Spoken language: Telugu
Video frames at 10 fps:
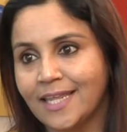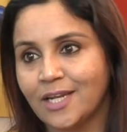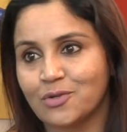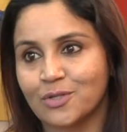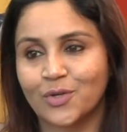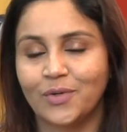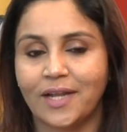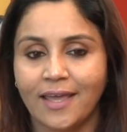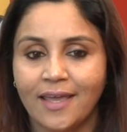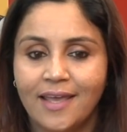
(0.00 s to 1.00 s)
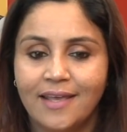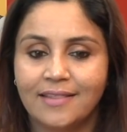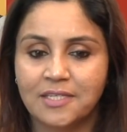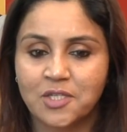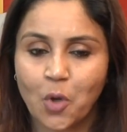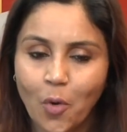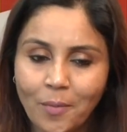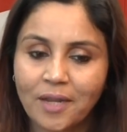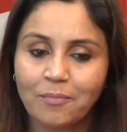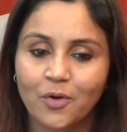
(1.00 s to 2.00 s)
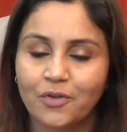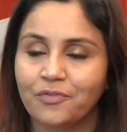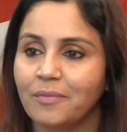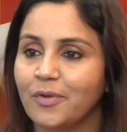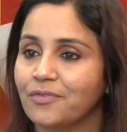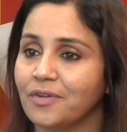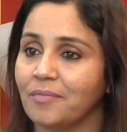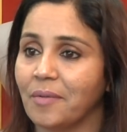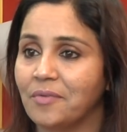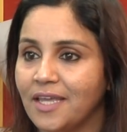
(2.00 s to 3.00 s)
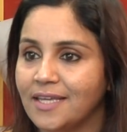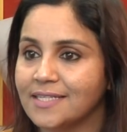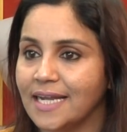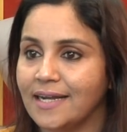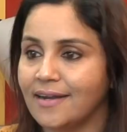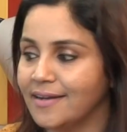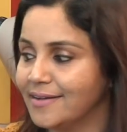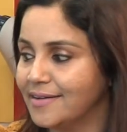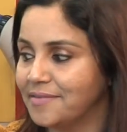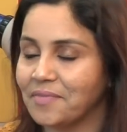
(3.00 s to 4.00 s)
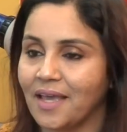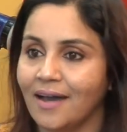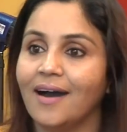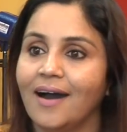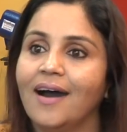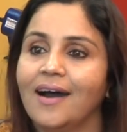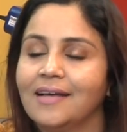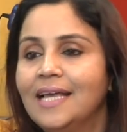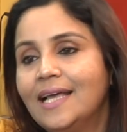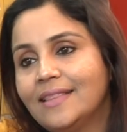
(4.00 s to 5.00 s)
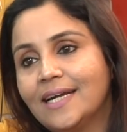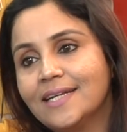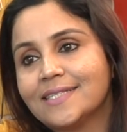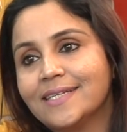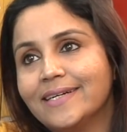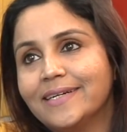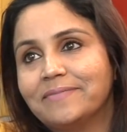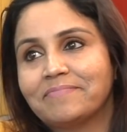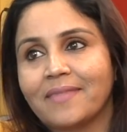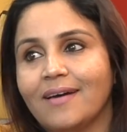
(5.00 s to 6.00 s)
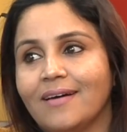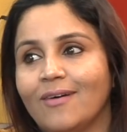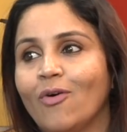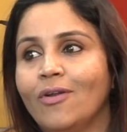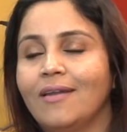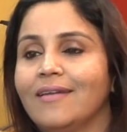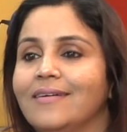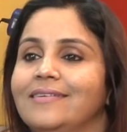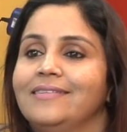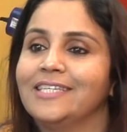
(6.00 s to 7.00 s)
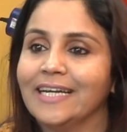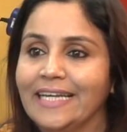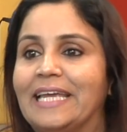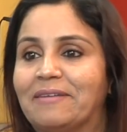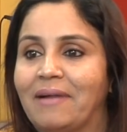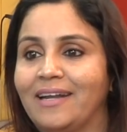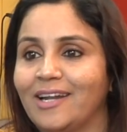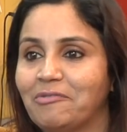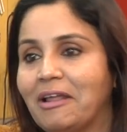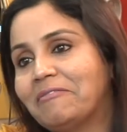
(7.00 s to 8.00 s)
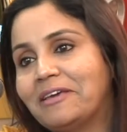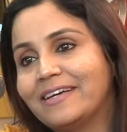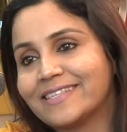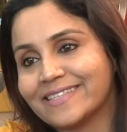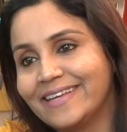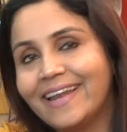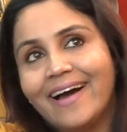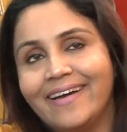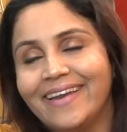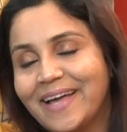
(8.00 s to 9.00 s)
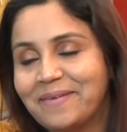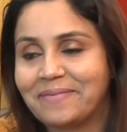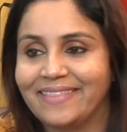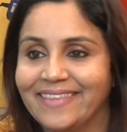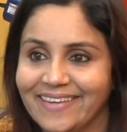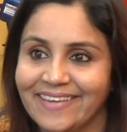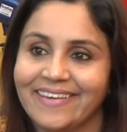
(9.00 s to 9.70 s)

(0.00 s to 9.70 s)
తిరిగి చూసుకుంటే దే సో మెనీ బ్యూటిఫుల్ బ్యూటిఫుల్ మెమరీస్ అండ్ దట్ ఈస్ ద హోల్ జర్నీ అనమాట ట్వెల్వ్ ఇయర్స్ ఇలా ఇలా అయిపోయింది